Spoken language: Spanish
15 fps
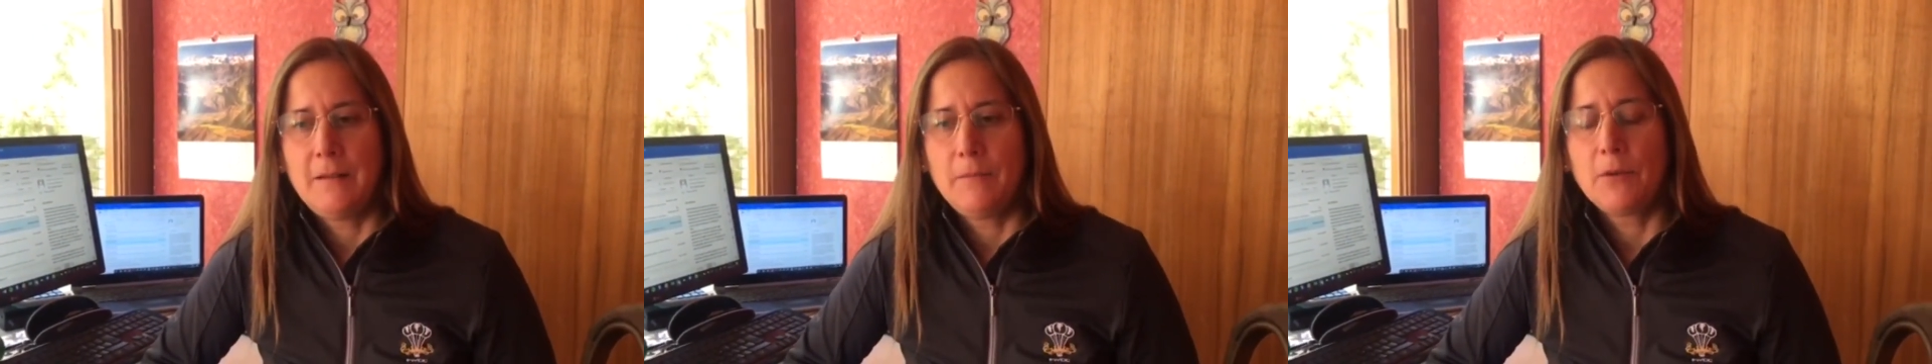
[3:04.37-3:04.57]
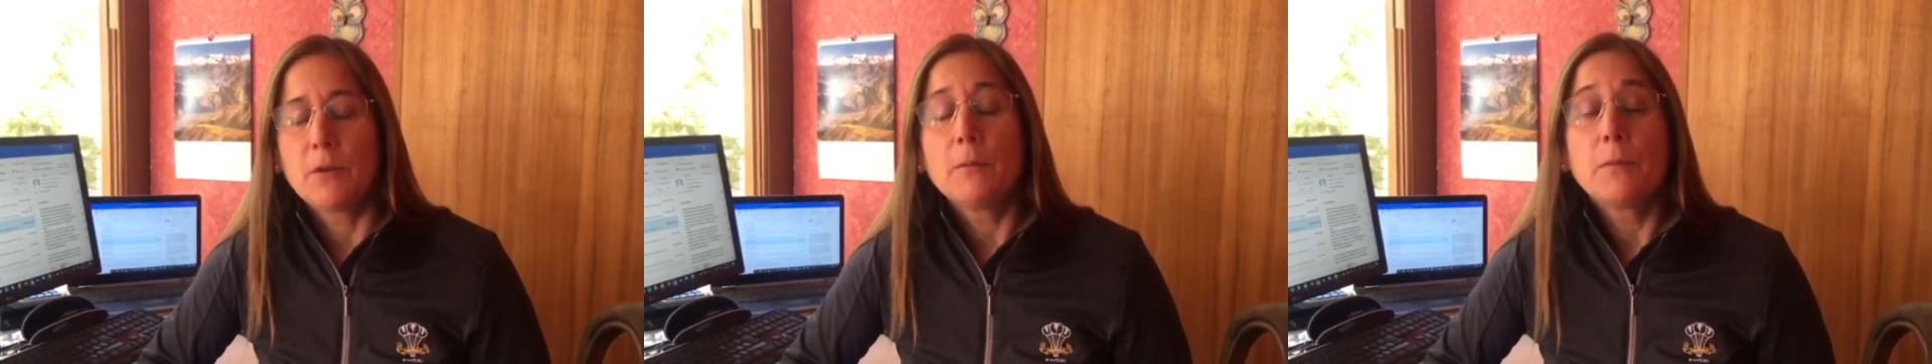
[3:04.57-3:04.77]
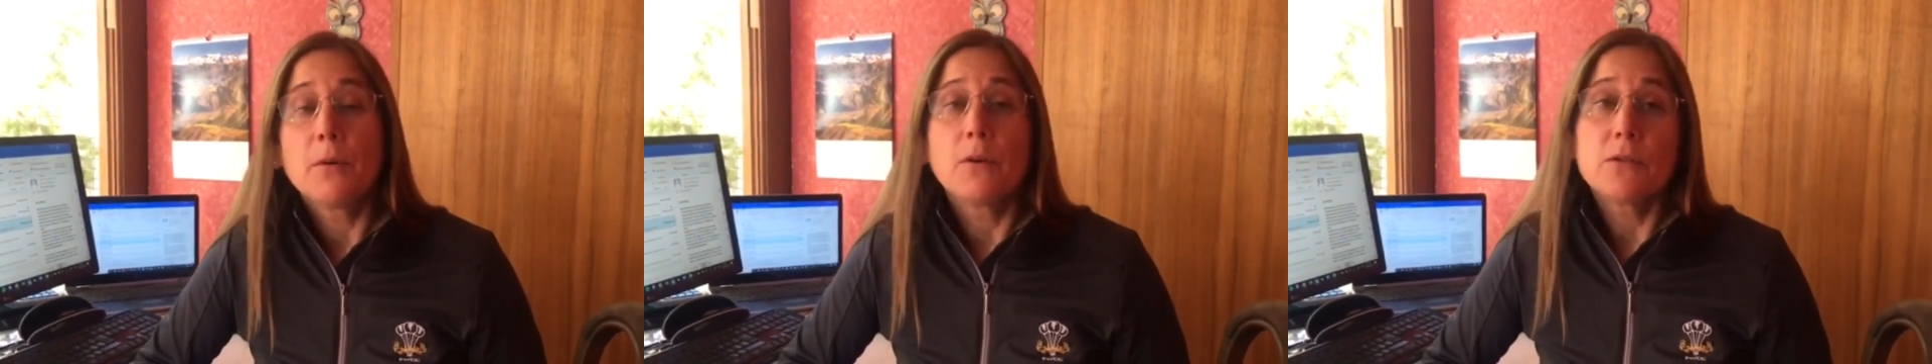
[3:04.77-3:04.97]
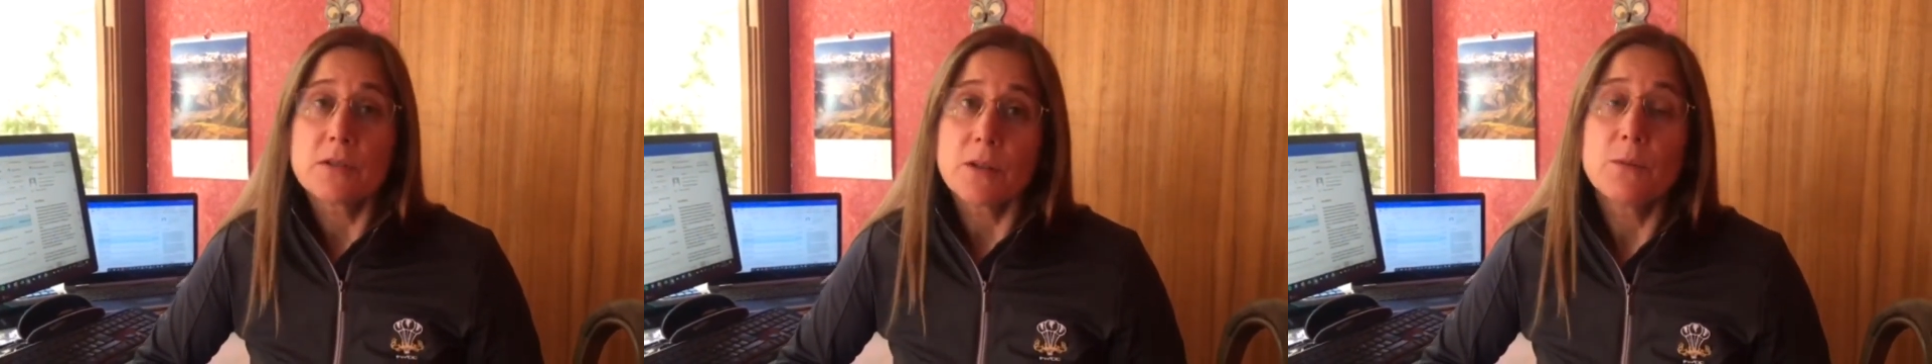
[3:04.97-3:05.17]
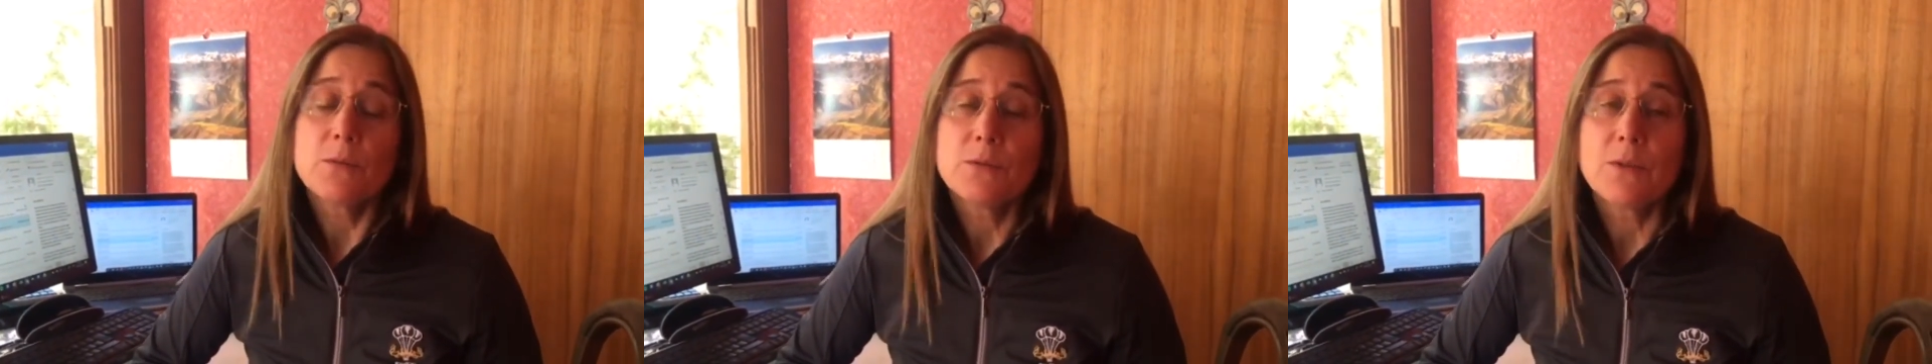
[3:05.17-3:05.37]
pero un poco
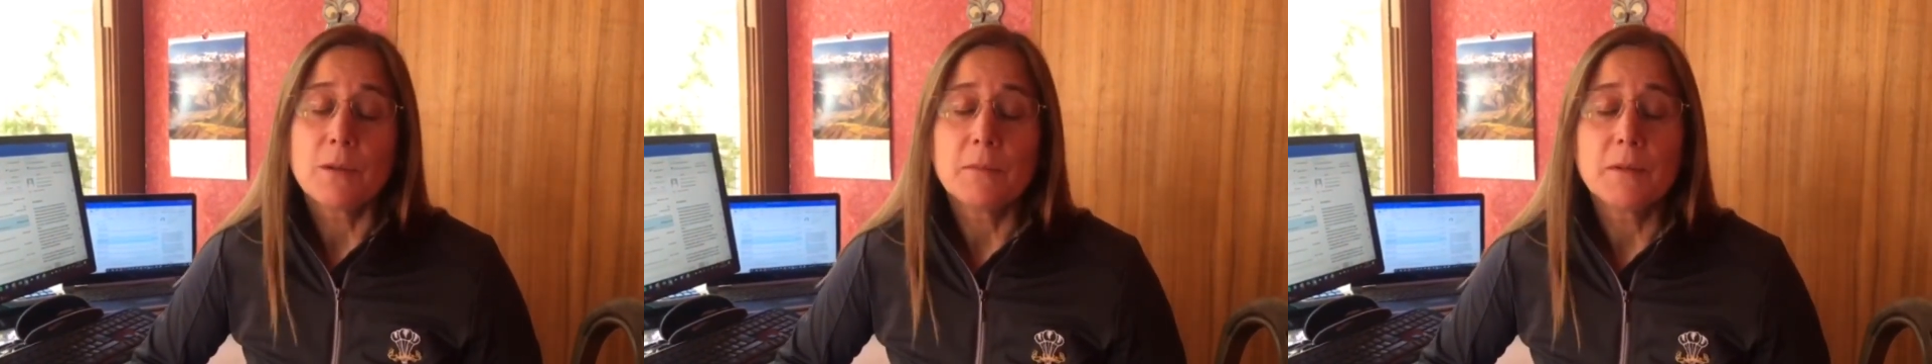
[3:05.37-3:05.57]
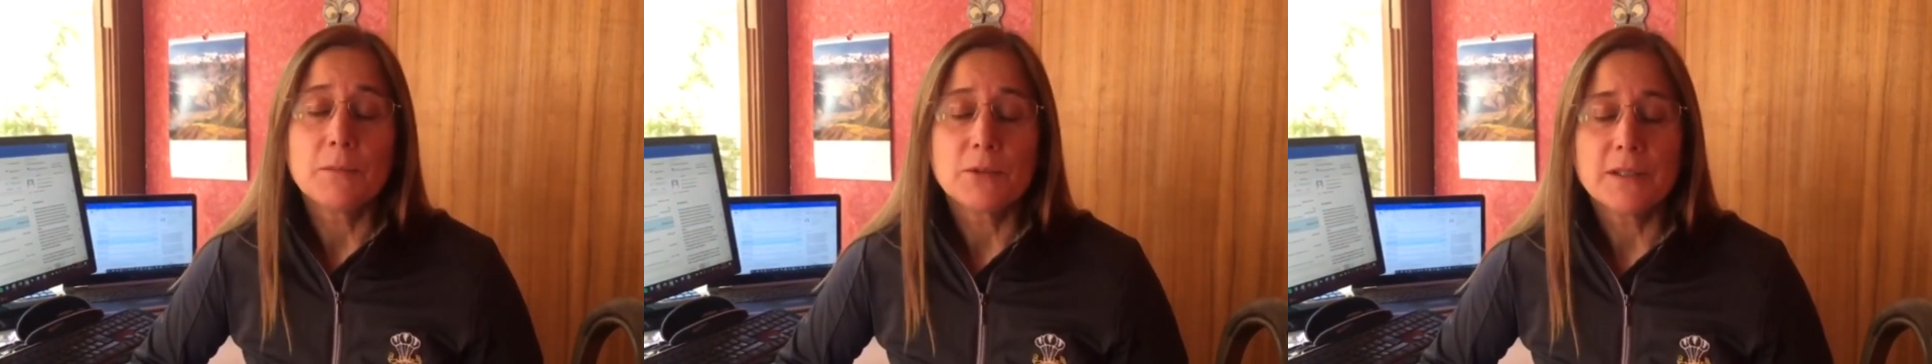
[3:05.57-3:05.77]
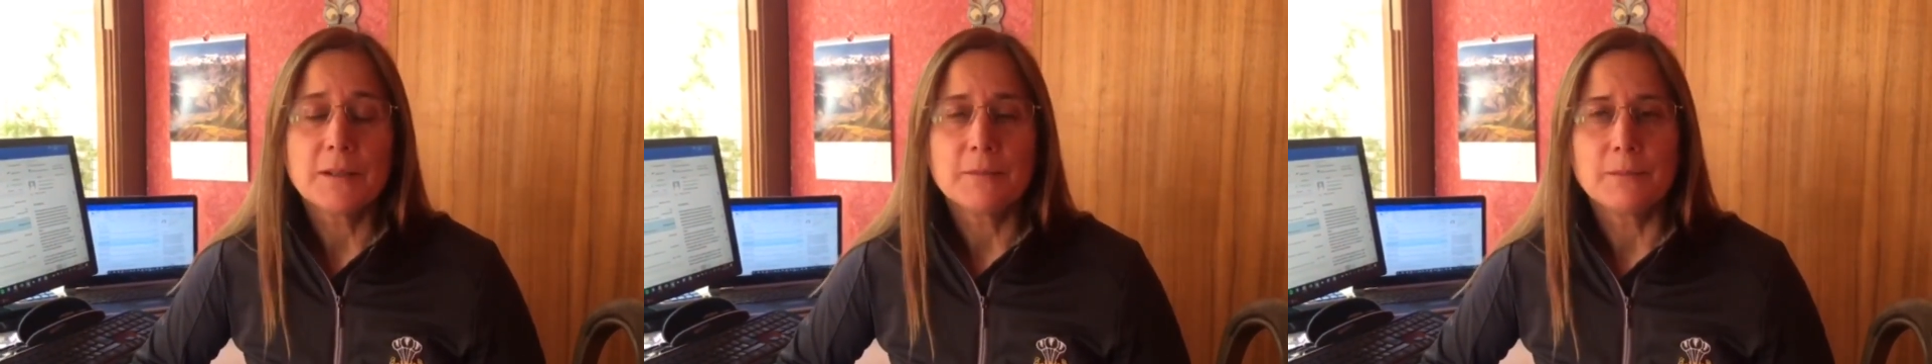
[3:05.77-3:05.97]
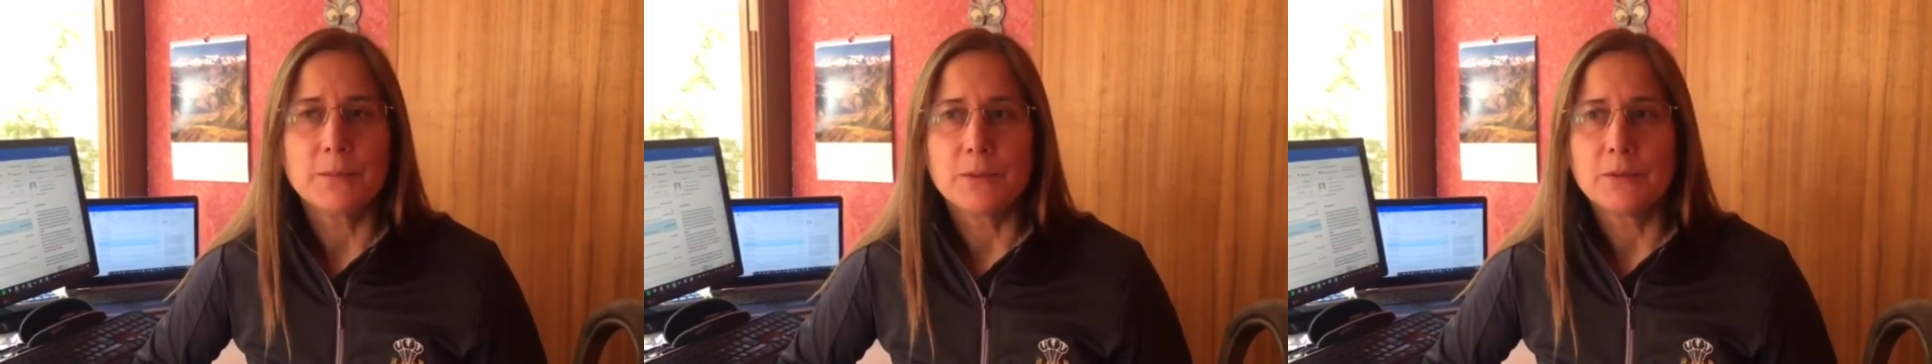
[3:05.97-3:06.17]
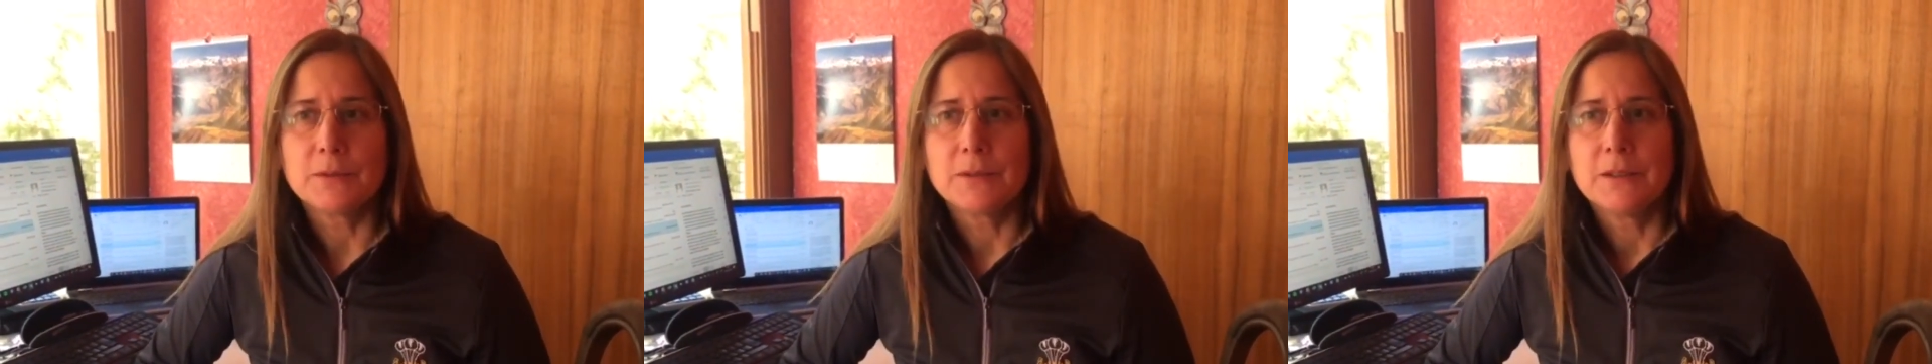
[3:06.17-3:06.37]
segundo al mismo
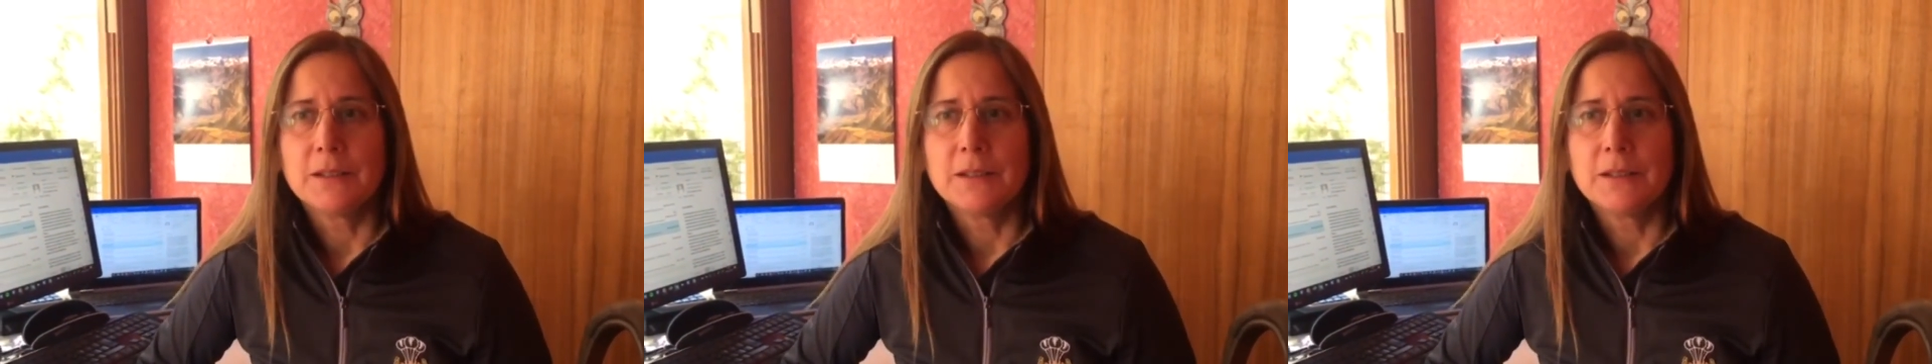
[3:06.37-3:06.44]
tiempo,